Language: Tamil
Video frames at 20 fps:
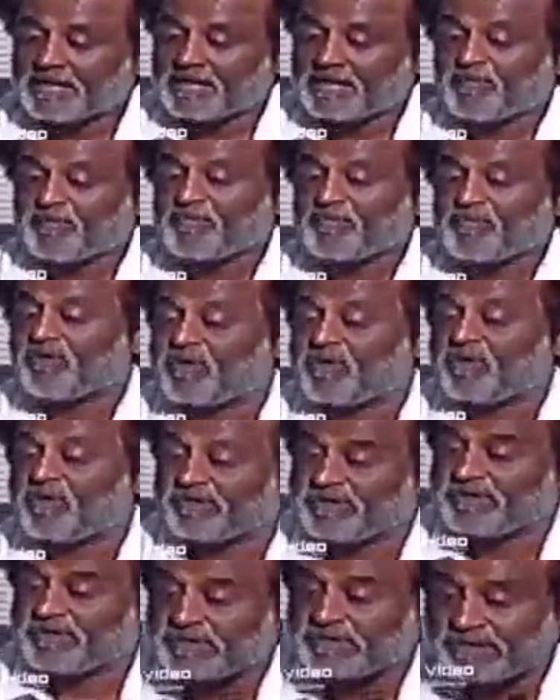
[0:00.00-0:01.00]
கருப்பு பணம்
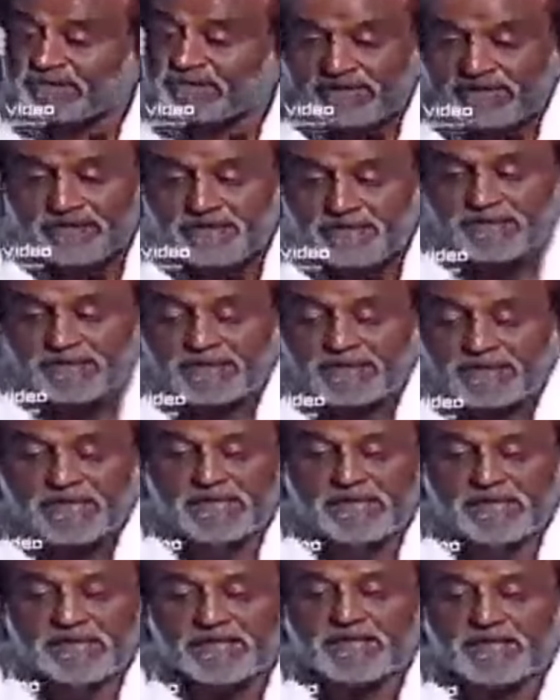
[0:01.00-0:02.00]
வாங்கவே இல்லையா
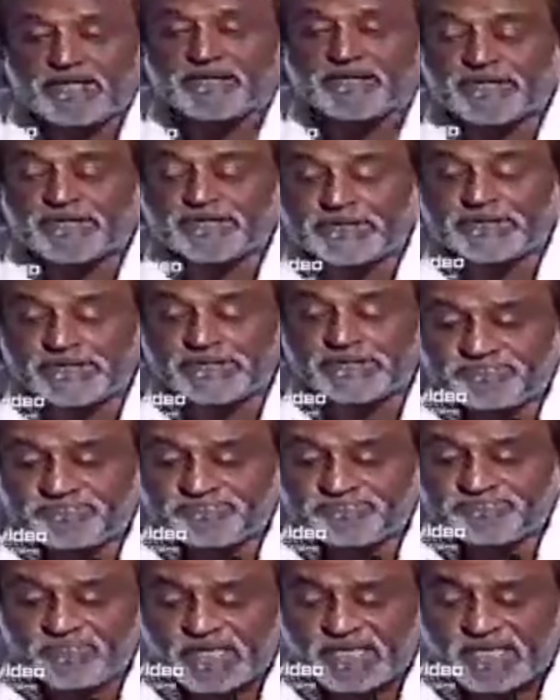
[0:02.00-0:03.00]
இவரு
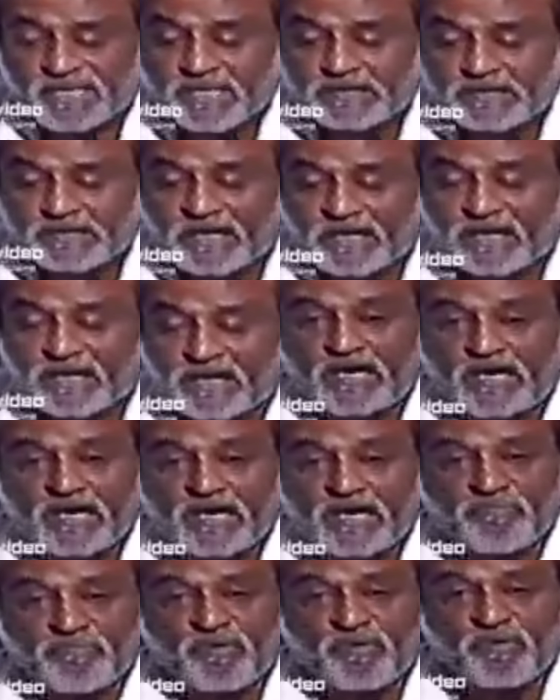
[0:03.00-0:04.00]
நான்
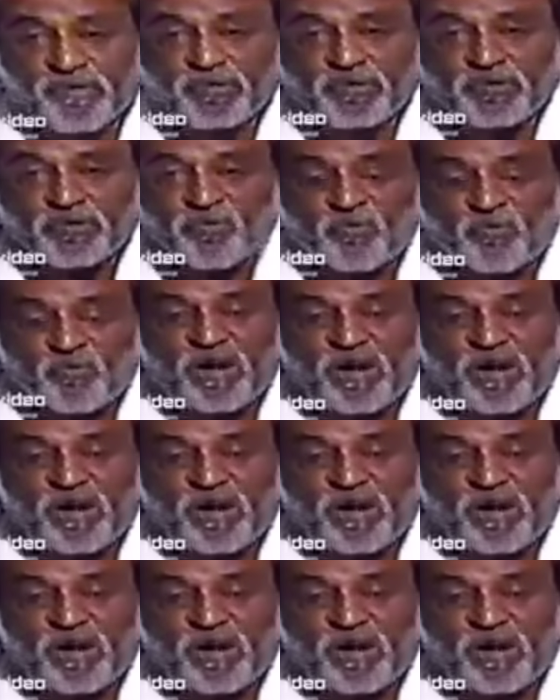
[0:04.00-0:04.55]
கருப்பு பணம்